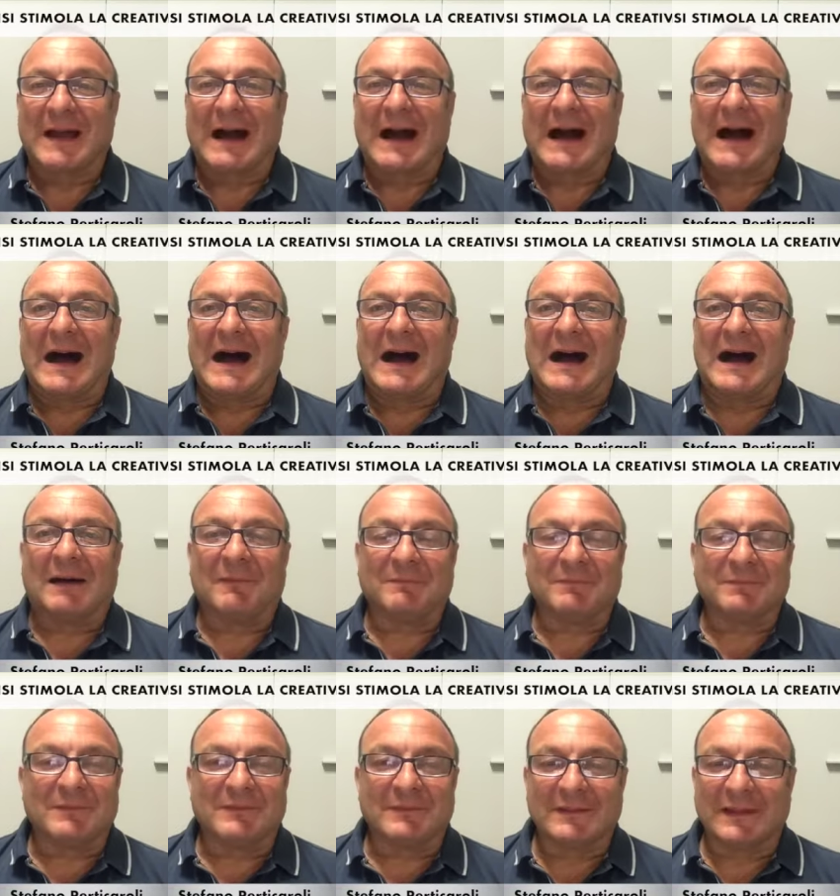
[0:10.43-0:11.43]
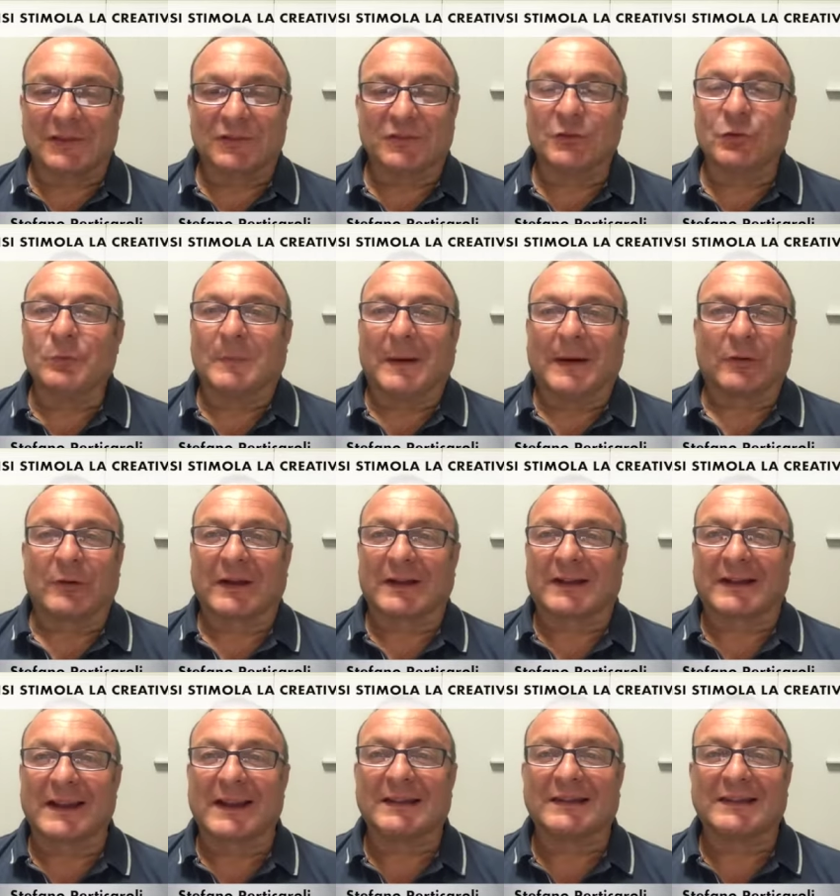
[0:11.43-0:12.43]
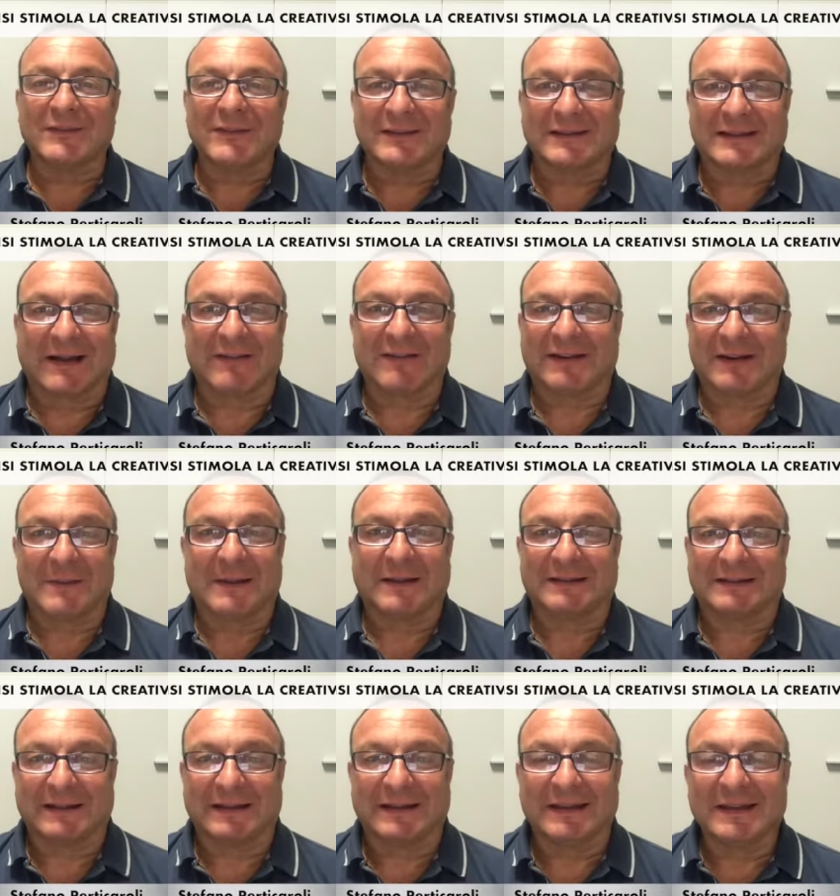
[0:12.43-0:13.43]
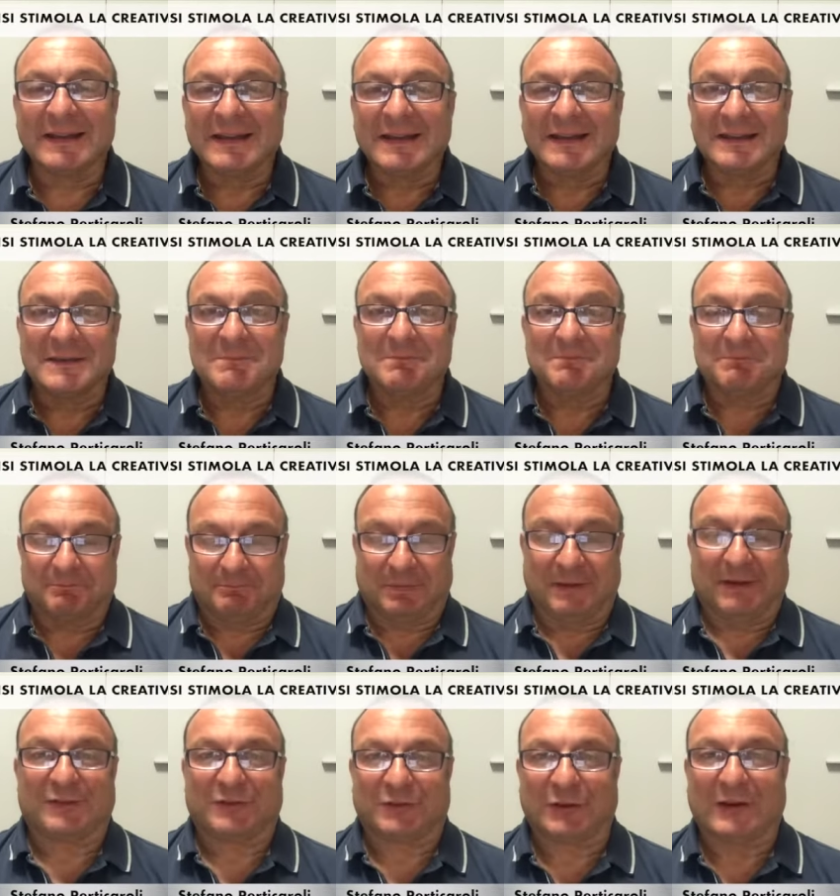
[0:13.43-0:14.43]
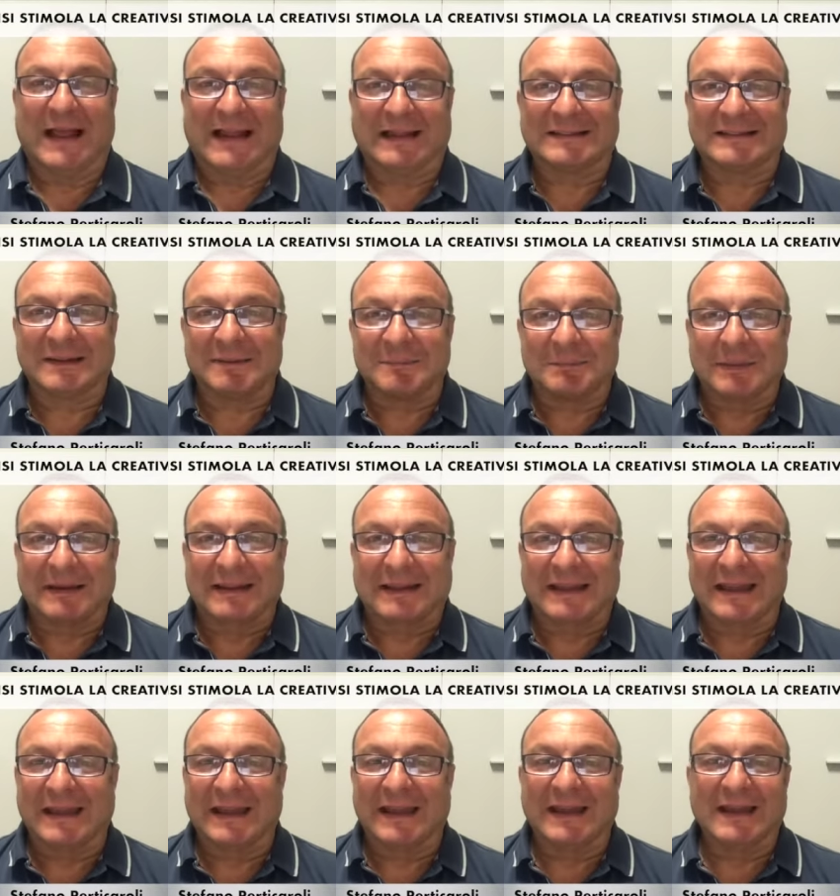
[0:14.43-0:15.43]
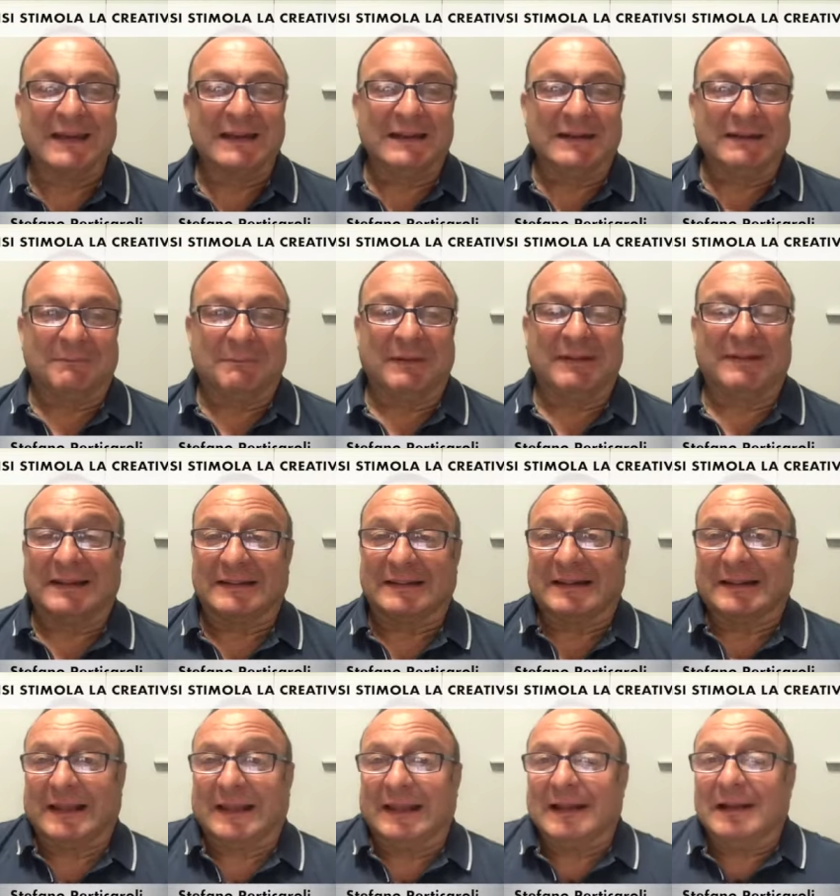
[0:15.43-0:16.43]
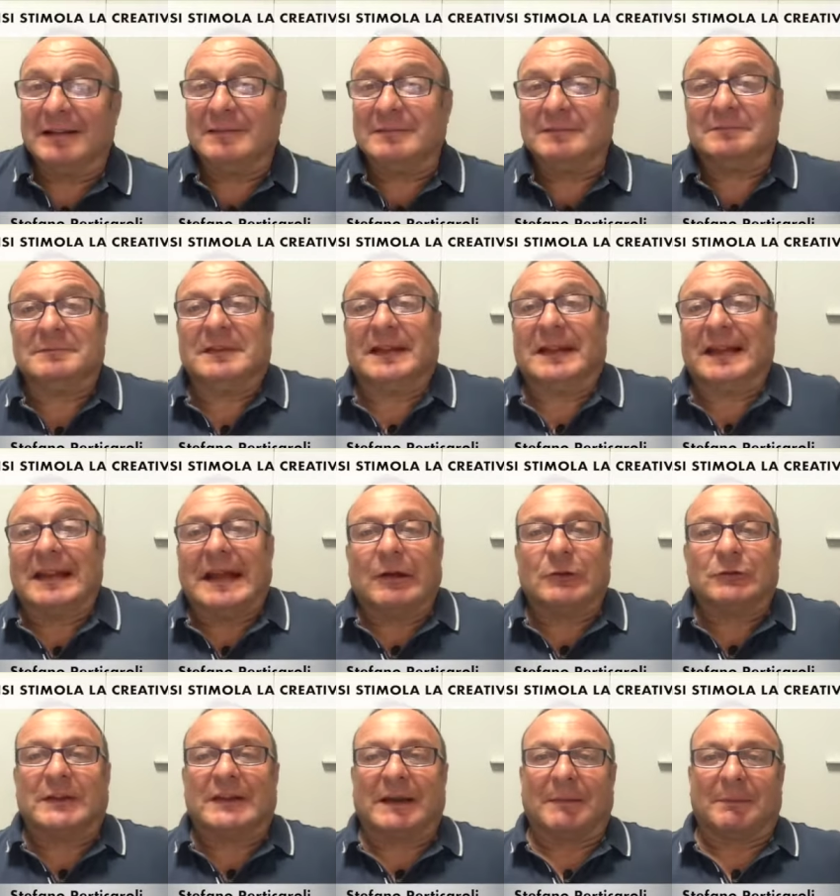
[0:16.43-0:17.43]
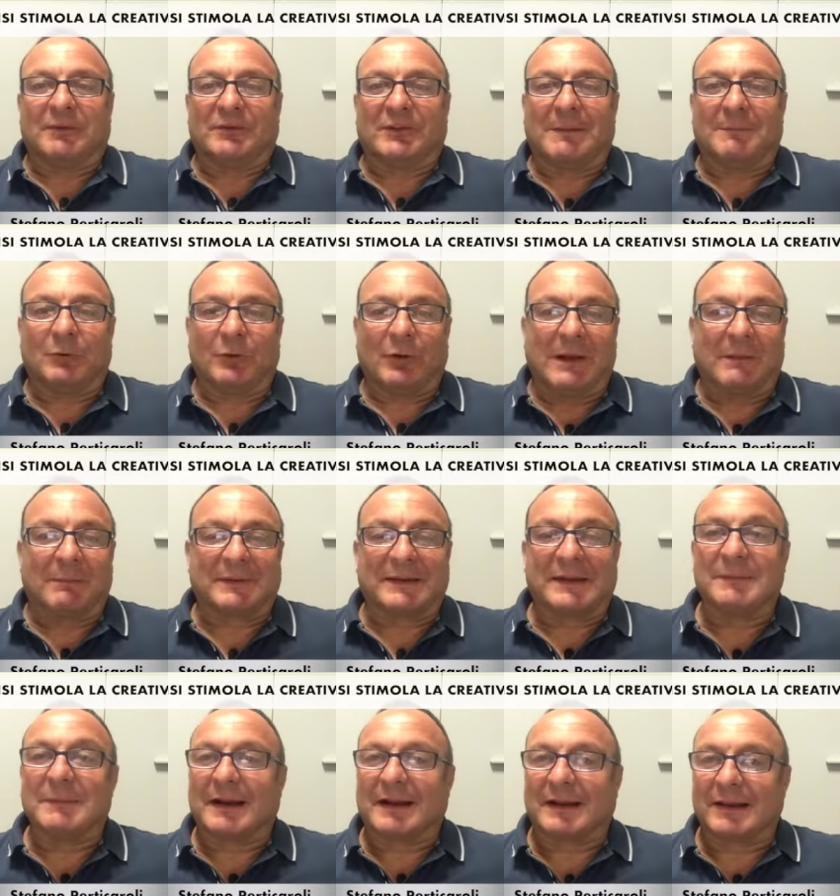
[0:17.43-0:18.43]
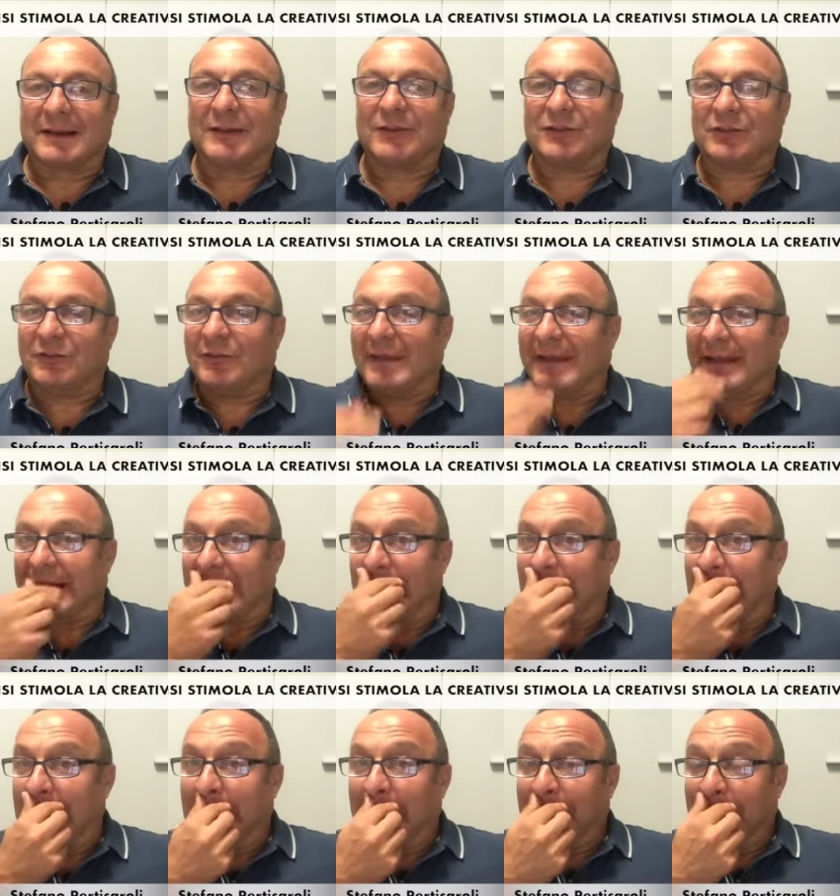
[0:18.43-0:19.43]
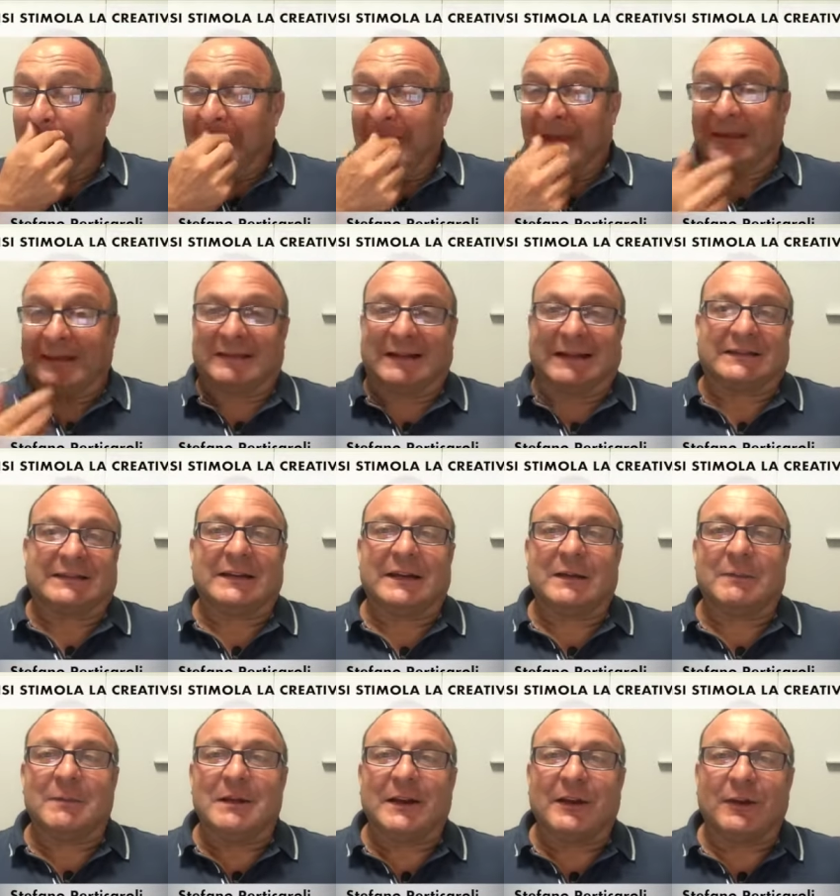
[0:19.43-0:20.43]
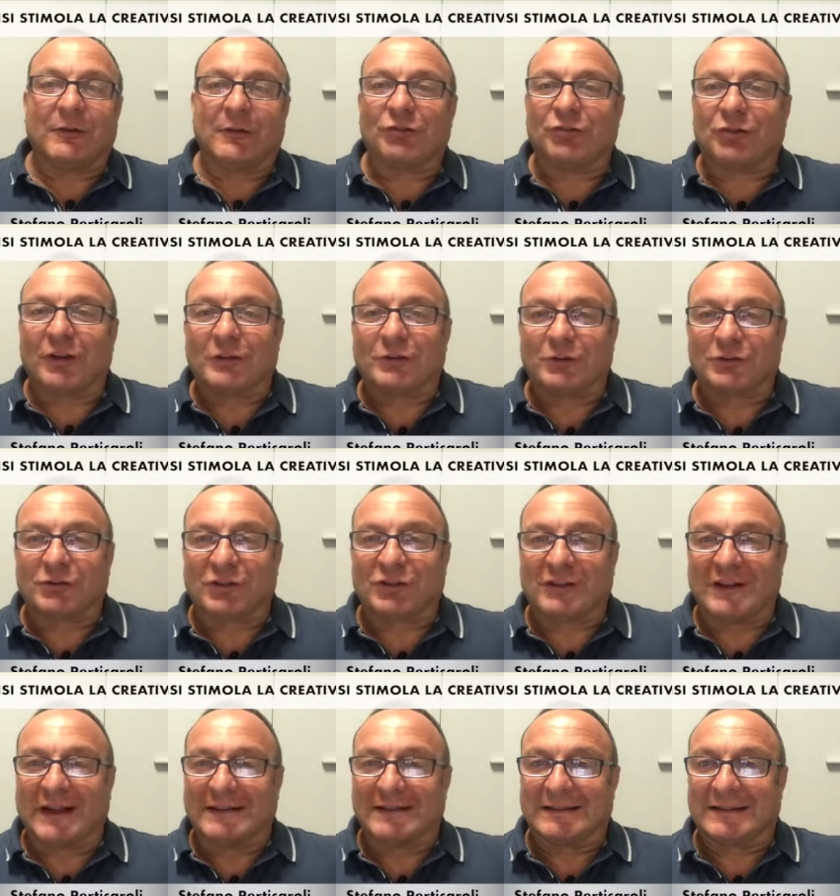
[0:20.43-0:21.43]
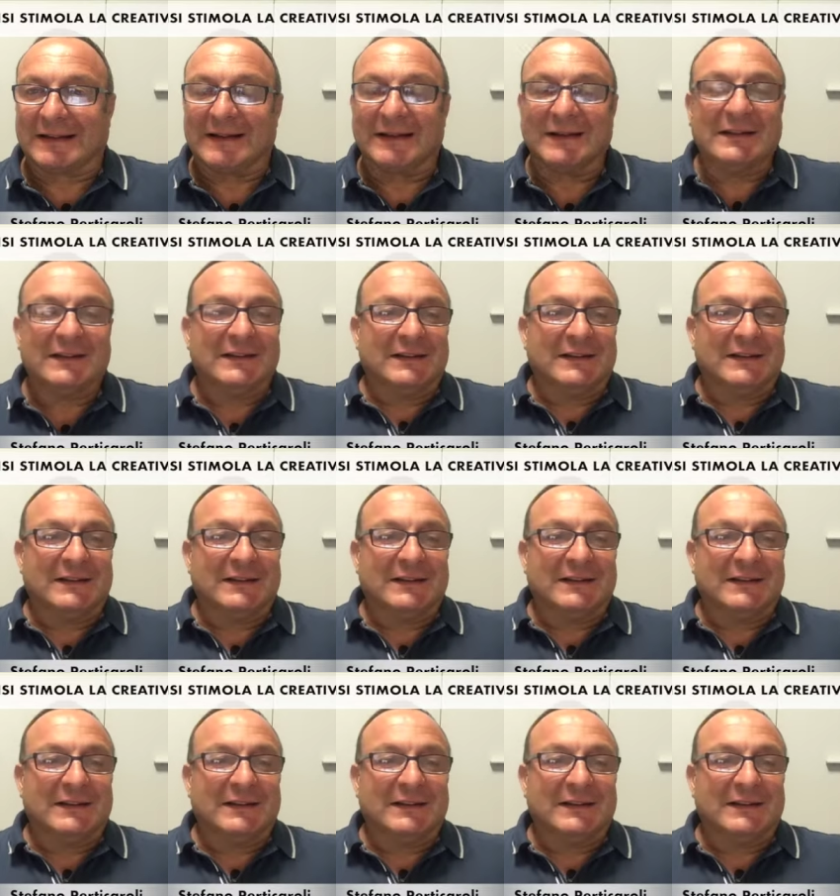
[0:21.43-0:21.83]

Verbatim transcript: a, mm, a sviluppare una creatività veramente impressionante perché pensate che nella nautica per esempio la prima crisi vera è stata nel 1960,